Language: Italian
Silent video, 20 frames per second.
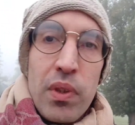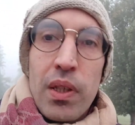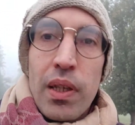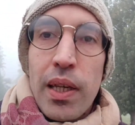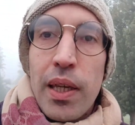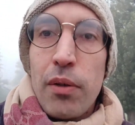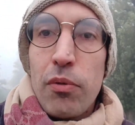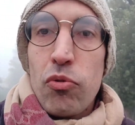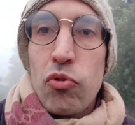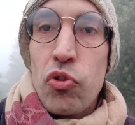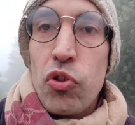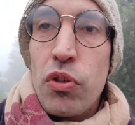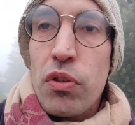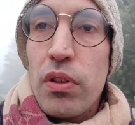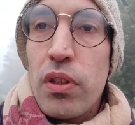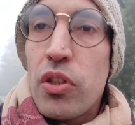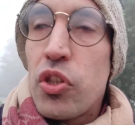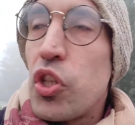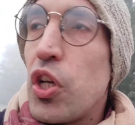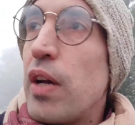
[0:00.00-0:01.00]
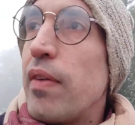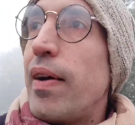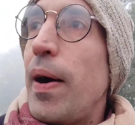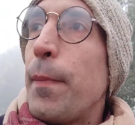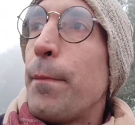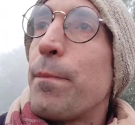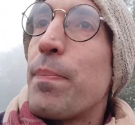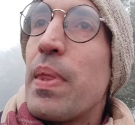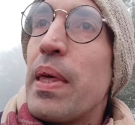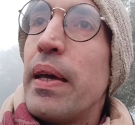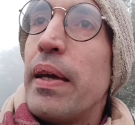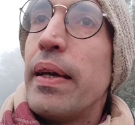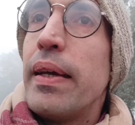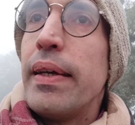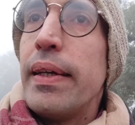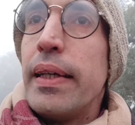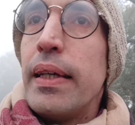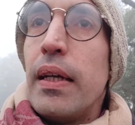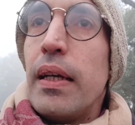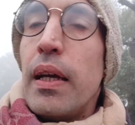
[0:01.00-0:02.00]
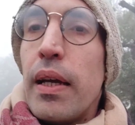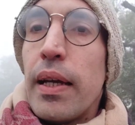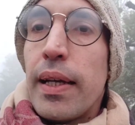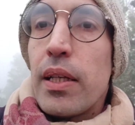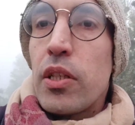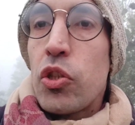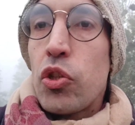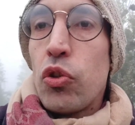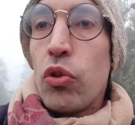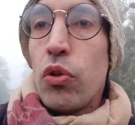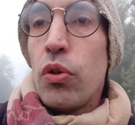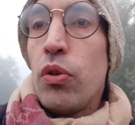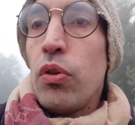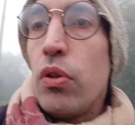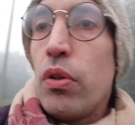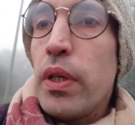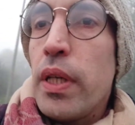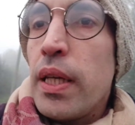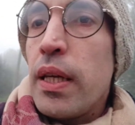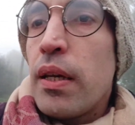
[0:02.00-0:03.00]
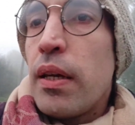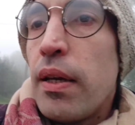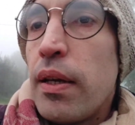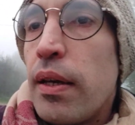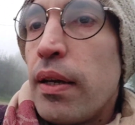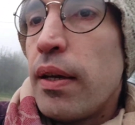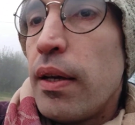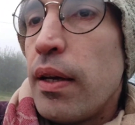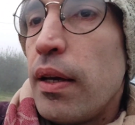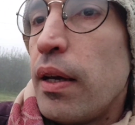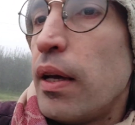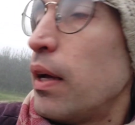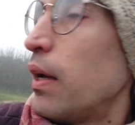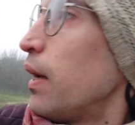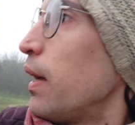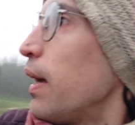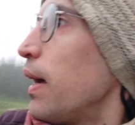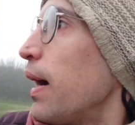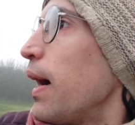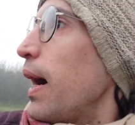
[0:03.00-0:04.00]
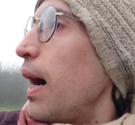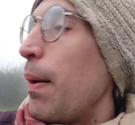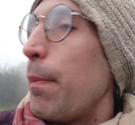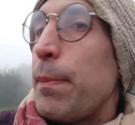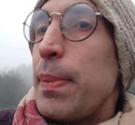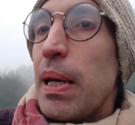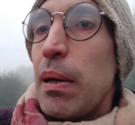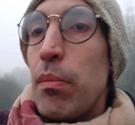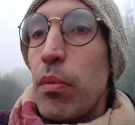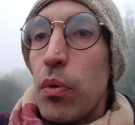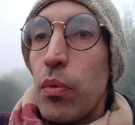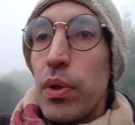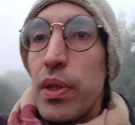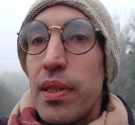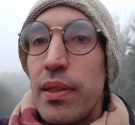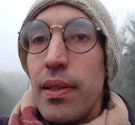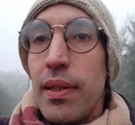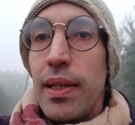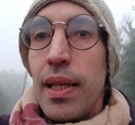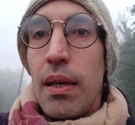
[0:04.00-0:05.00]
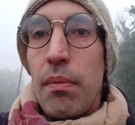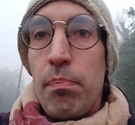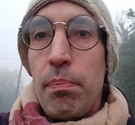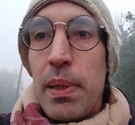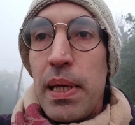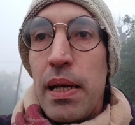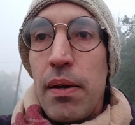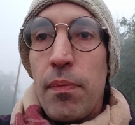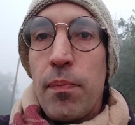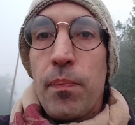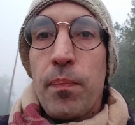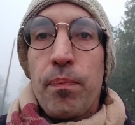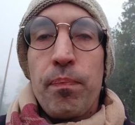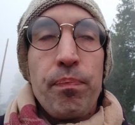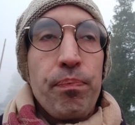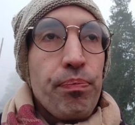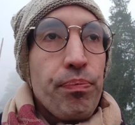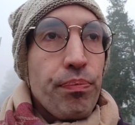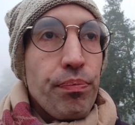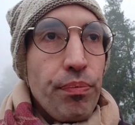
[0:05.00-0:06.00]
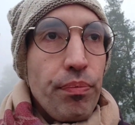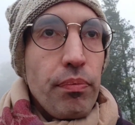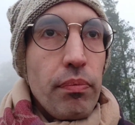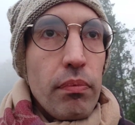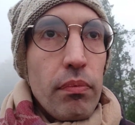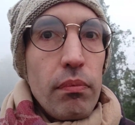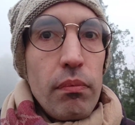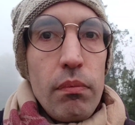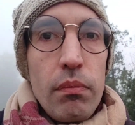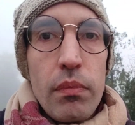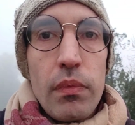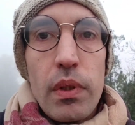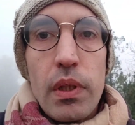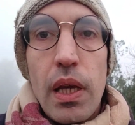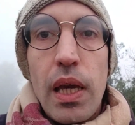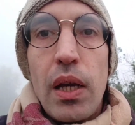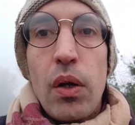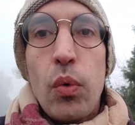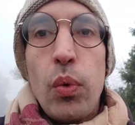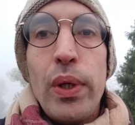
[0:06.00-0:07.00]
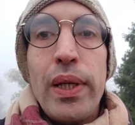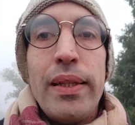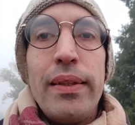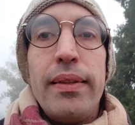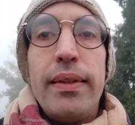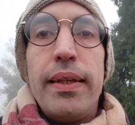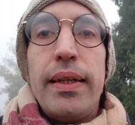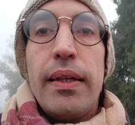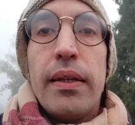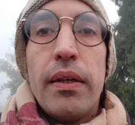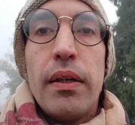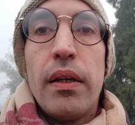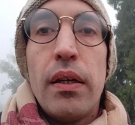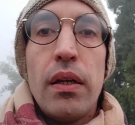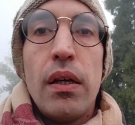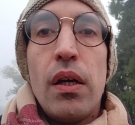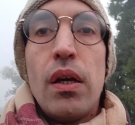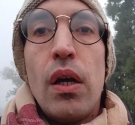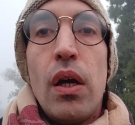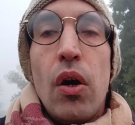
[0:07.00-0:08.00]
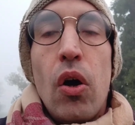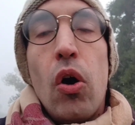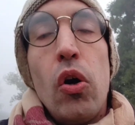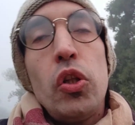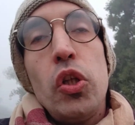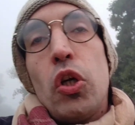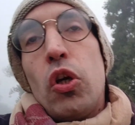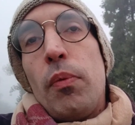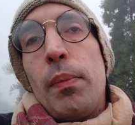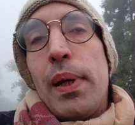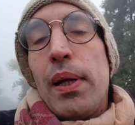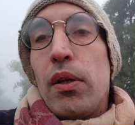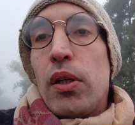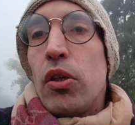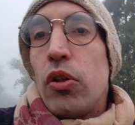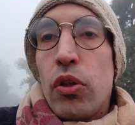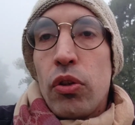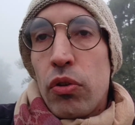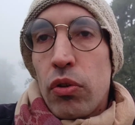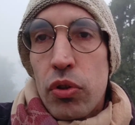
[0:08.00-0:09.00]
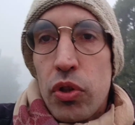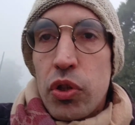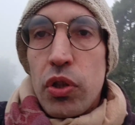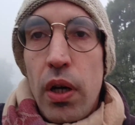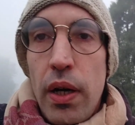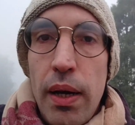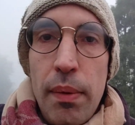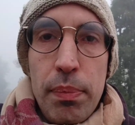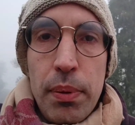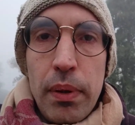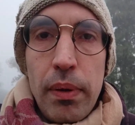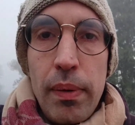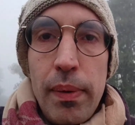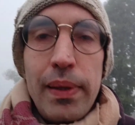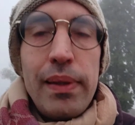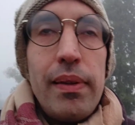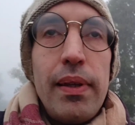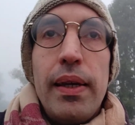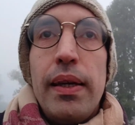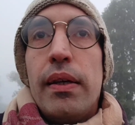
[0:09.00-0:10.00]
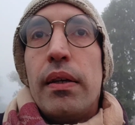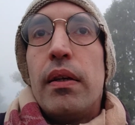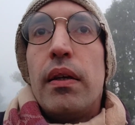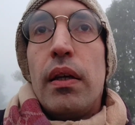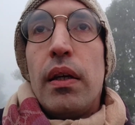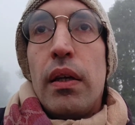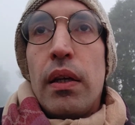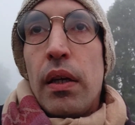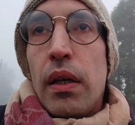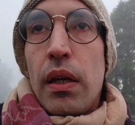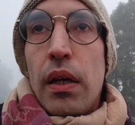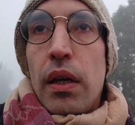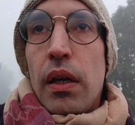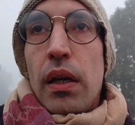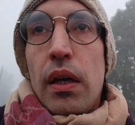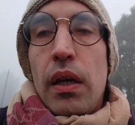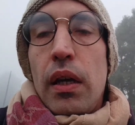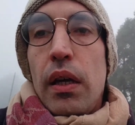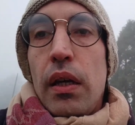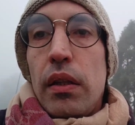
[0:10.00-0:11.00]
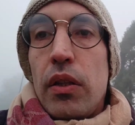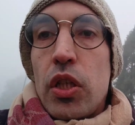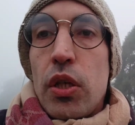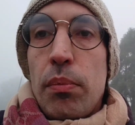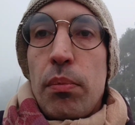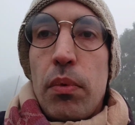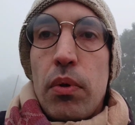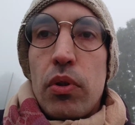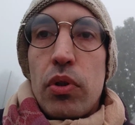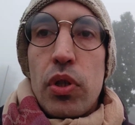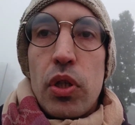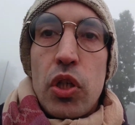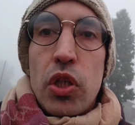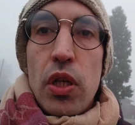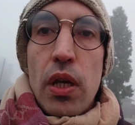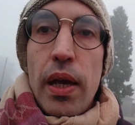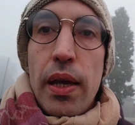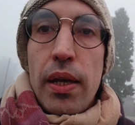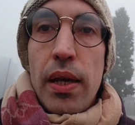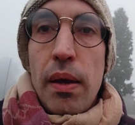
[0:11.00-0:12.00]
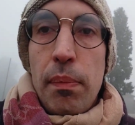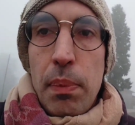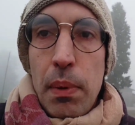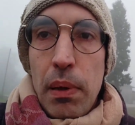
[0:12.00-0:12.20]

che un giorno diceva che solo noi abbiamo queste nebbie e quindi, oddio, io, io non lo so, eh, probabilmente eh, diciamo, eh,